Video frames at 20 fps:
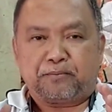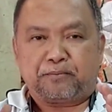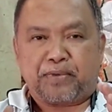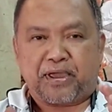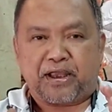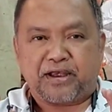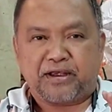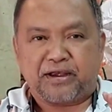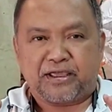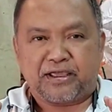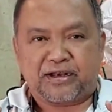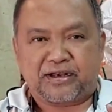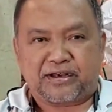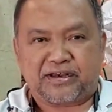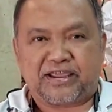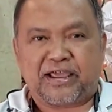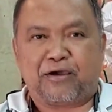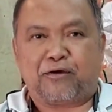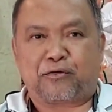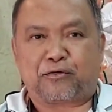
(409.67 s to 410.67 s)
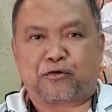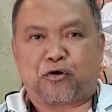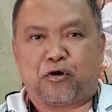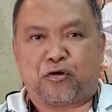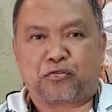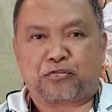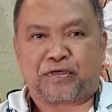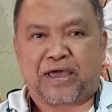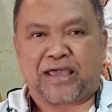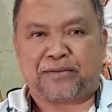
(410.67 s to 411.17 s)
เป็นหนึ่งเดียวขอ
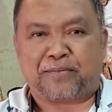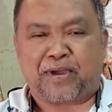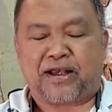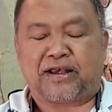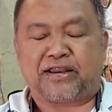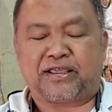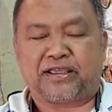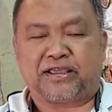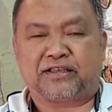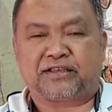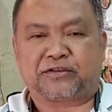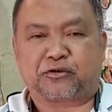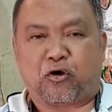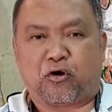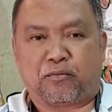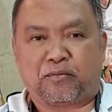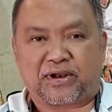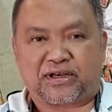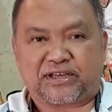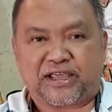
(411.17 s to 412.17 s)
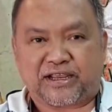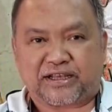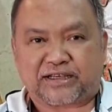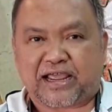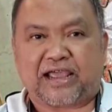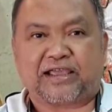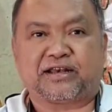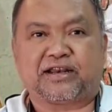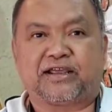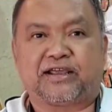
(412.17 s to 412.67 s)
งสายพันธุ์นี้ของประเทศ
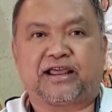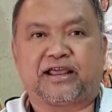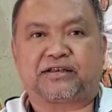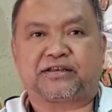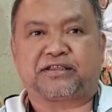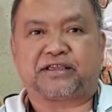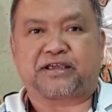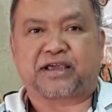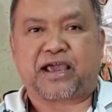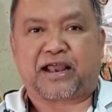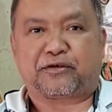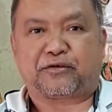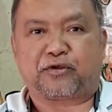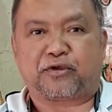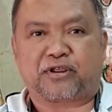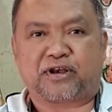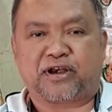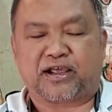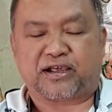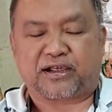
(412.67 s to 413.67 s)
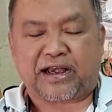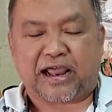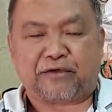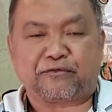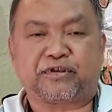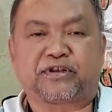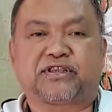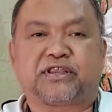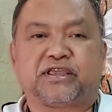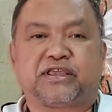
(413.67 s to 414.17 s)
ไทยเลยนะ ที่คัดด้วยเครื่องกรา
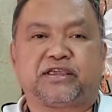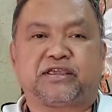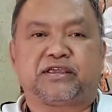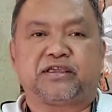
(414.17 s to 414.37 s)
วิตี้